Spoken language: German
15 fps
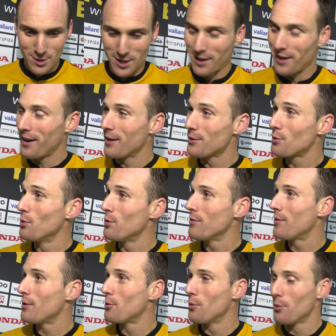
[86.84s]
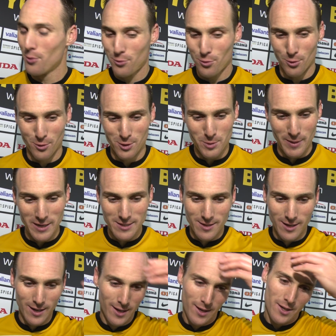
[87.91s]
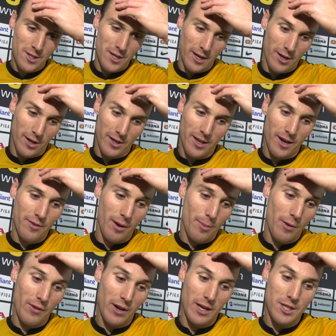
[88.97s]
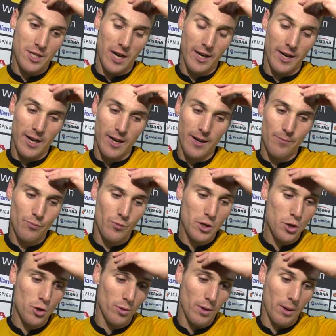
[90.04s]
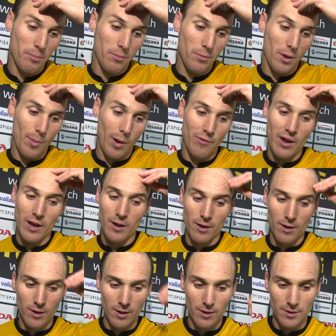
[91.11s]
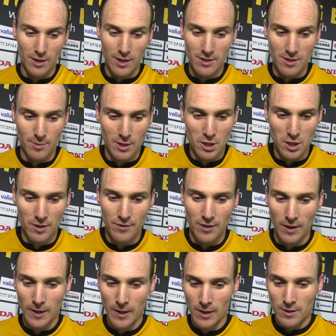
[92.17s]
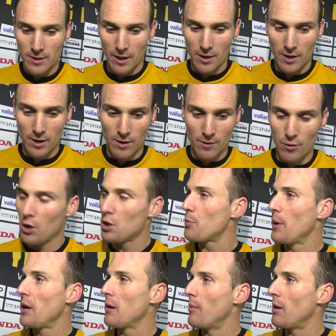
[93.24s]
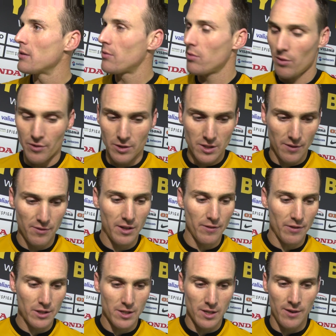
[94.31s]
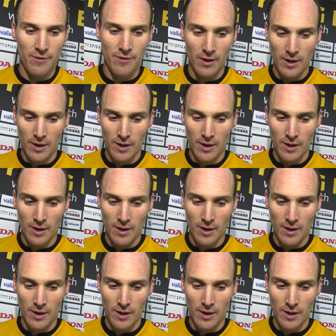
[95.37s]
ich denke, ganz gut, wenn du zu Null spielst. Ich denke, heute, wir haben wirklich eine, nicht nur dem, dem Abwehr, äh, die ganze Mannschaft ein äh, volles Spiel gemacht, offensiv wie defensiv.